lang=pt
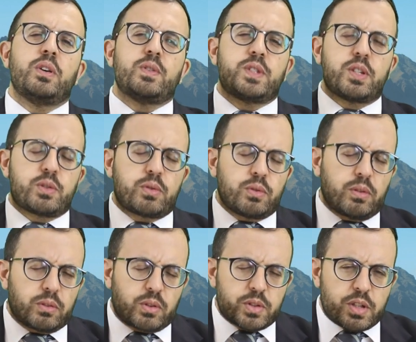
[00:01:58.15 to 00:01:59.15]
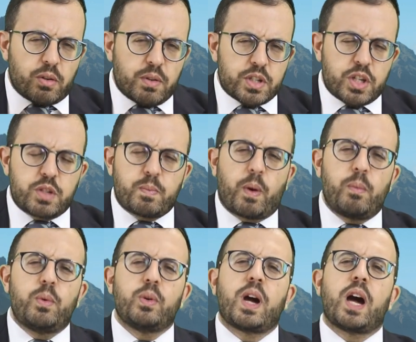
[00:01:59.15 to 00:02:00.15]
vocês trouxeram a gente para um
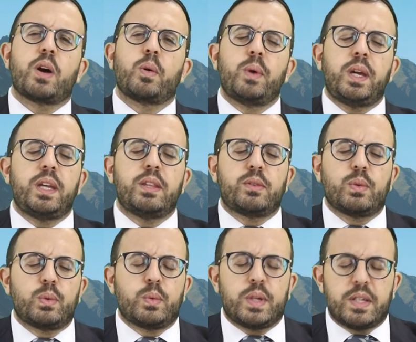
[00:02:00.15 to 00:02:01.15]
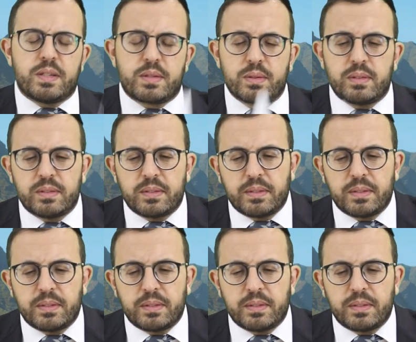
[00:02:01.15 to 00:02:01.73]
lugar ruim, tudo isso.